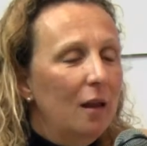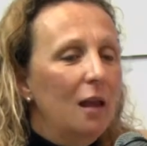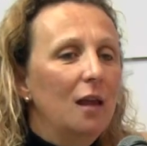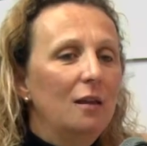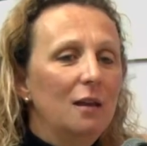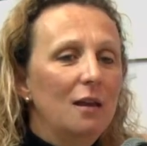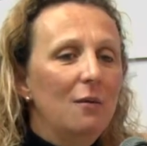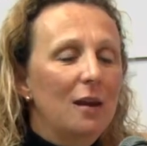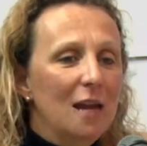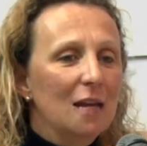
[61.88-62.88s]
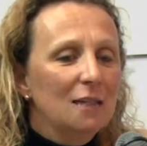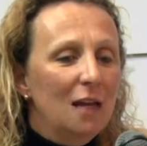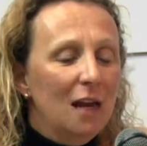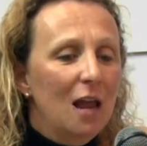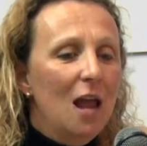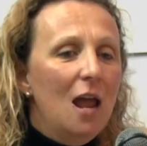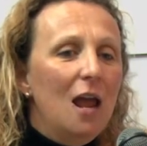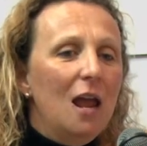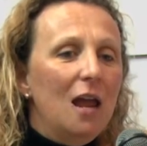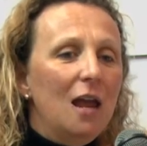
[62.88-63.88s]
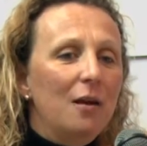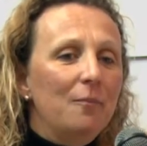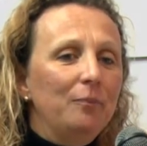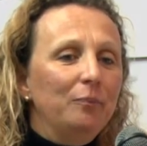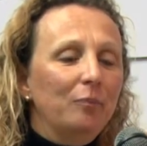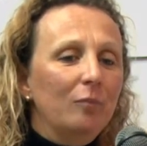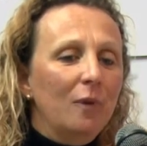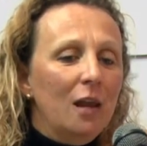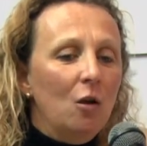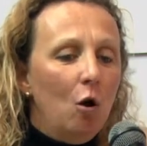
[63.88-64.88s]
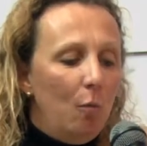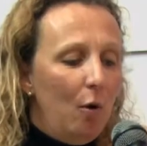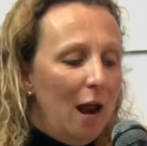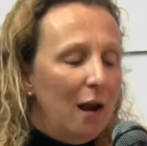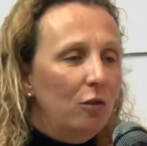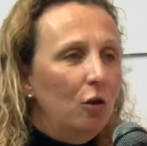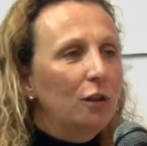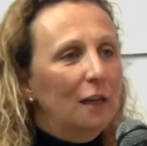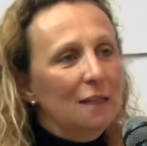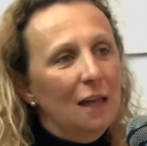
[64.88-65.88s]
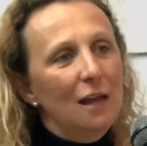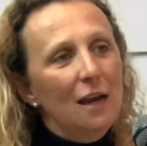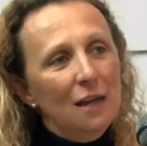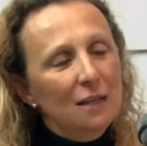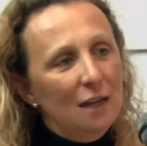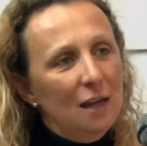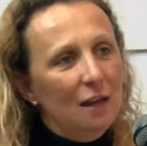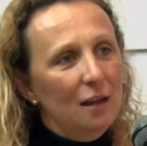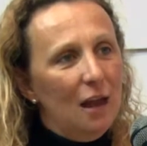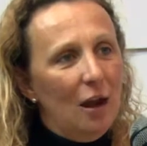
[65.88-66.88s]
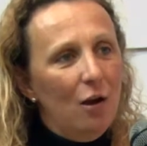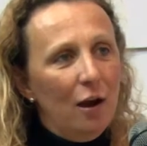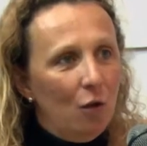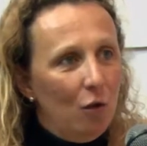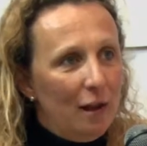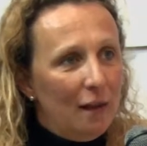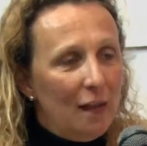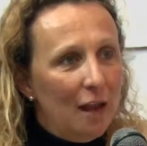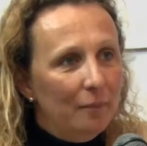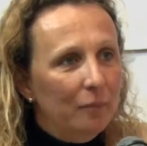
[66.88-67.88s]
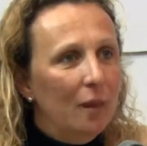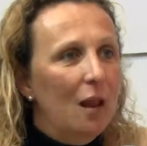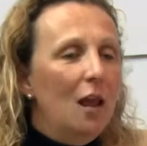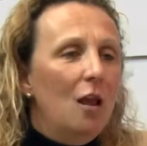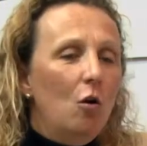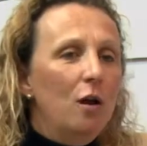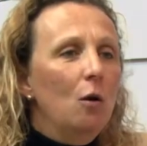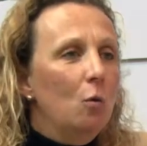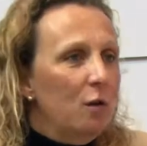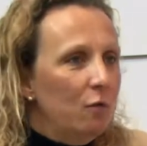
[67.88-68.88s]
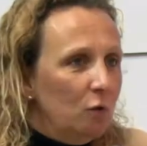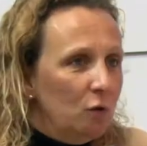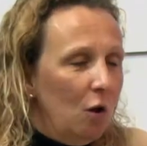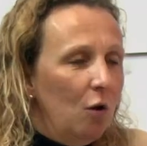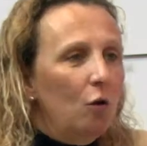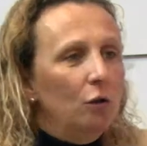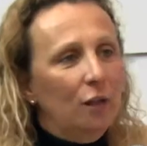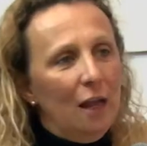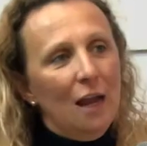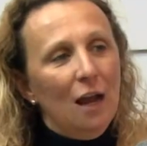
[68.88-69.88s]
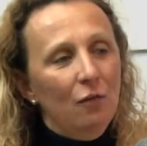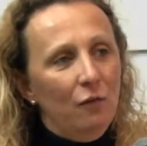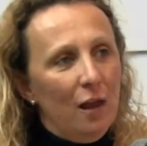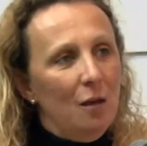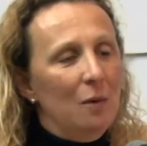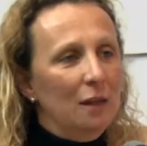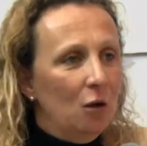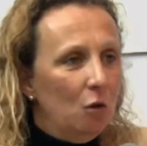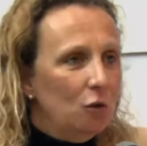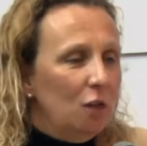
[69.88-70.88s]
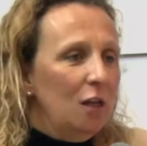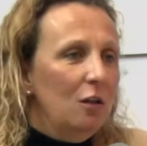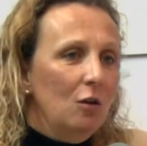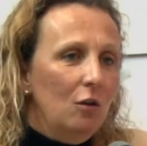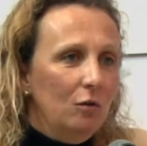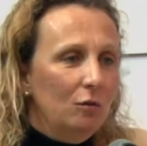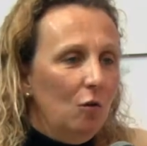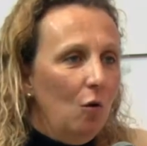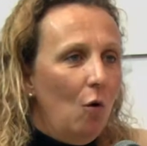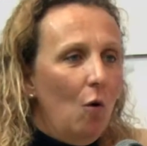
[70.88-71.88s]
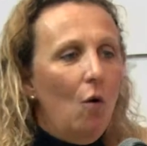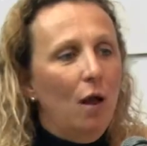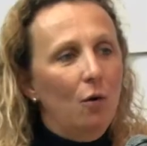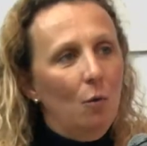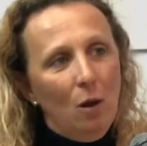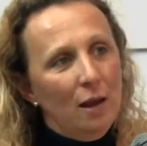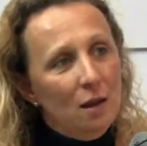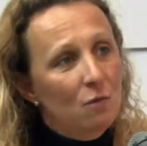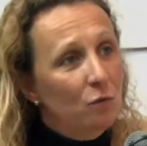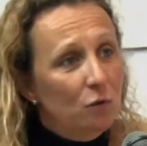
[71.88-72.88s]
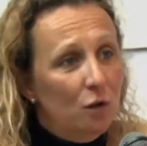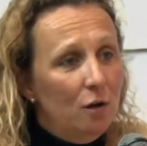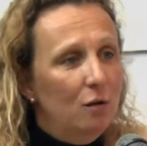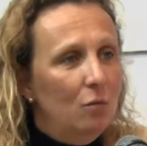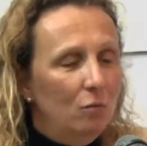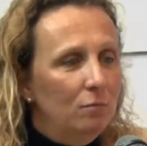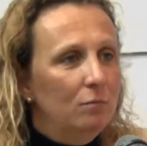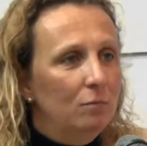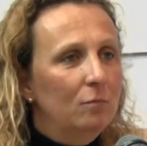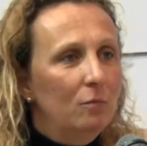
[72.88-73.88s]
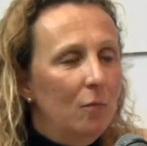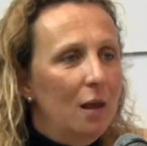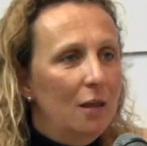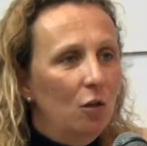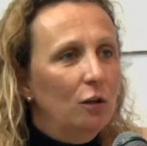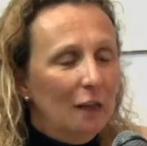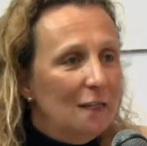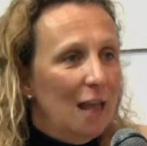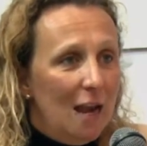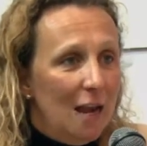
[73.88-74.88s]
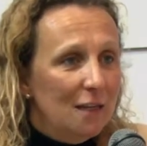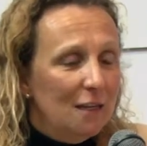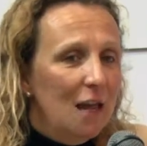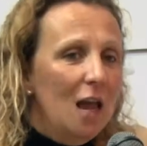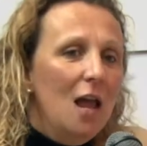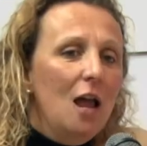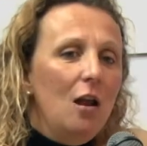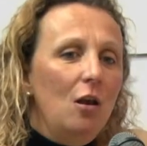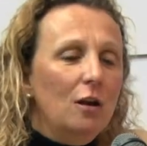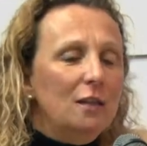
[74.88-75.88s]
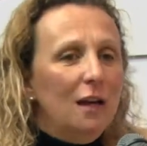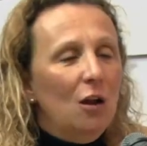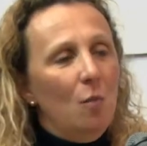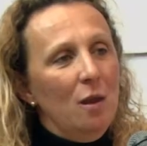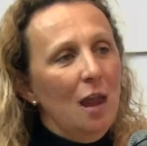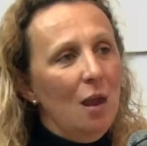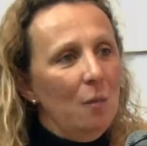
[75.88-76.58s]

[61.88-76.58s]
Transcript: este, debería ser em, incorporar dos tazas de leche a lo largo del día con alguna infusión, con té, café, mate cocido, cocoa, con cualquier infusión, eh, dos tazas de leche. Lo que se recomienda es